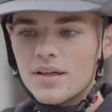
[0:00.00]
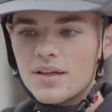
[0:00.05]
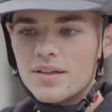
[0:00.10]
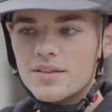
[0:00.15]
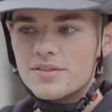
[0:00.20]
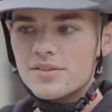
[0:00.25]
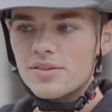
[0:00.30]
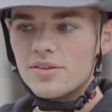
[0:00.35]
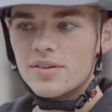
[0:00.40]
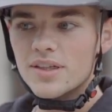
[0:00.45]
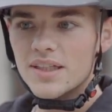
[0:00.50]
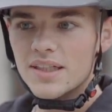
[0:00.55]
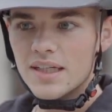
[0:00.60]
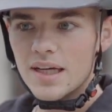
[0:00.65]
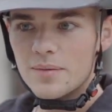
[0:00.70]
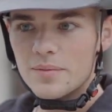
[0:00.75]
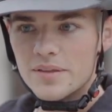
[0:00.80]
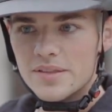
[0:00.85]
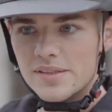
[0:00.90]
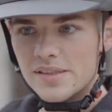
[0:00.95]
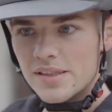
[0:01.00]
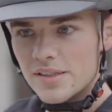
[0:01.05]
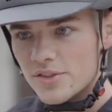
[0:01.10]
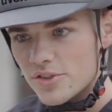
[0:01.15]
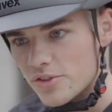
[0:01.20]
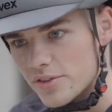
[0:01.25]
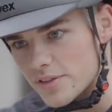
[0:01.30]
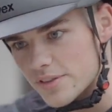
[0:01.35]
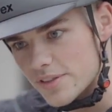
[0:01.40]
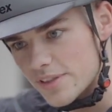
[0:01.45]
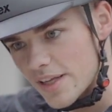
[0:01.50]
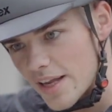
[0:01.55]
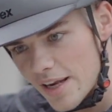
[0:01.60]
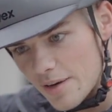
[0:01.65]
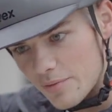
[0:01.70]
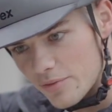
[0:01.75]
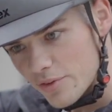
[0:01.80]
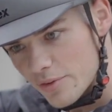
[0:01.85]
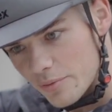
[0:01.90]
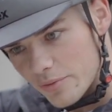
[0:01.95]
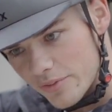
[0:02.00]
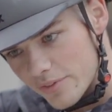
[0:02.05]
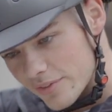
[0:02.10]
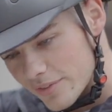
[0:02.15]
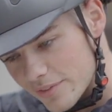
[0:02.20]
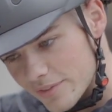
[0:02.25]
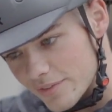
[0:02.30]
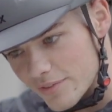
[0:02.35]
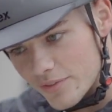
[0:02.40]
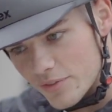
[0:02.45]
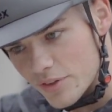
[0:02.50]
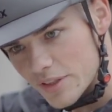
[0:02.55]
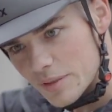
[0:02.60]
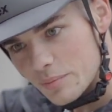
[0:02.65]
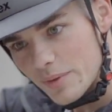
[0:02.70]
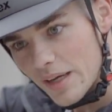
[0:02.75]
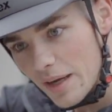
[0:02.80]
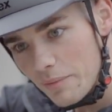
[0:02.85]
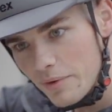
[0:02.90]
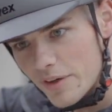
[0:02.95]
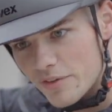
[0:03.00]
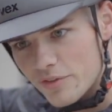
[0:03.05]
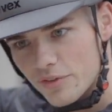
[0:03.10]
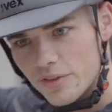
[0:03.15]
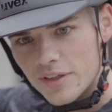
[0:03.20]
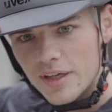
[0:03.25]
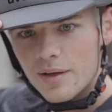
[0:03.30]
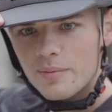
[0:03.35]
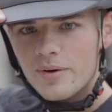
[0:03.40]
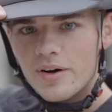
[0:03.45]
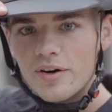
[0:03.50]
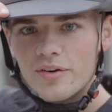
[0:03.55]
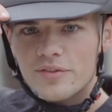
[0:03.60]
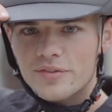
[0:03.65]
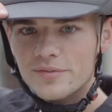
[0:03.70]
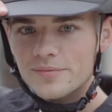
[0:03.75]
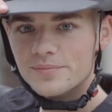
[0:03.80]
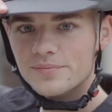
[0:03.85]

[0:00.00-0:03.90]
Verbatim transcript: So, ich habe jetzt den schönsten Helm, wo, wo ich einen Grämer gefunden habe, auf.